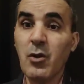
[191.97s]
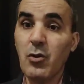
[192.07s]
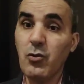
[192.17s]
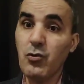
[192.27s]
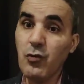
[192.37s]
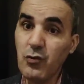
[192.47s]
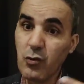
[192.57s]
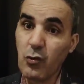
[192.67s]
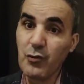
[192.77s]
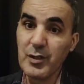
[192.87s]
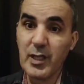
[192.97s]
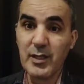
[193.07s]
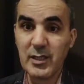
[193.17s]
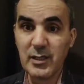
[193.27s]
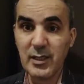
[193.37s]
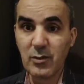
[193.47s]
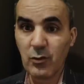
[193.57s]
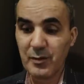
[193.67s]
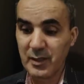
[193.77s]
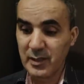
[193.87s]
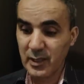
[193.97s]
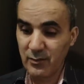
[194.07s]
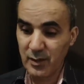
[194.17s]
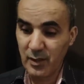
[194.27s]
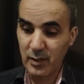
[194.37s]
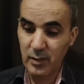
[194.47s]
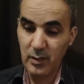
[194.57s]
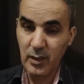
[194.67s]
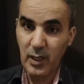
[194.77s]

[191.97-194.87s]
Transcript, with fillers: لو نوفو كوفيد هذا جديد كوفيد 19 هذا اللي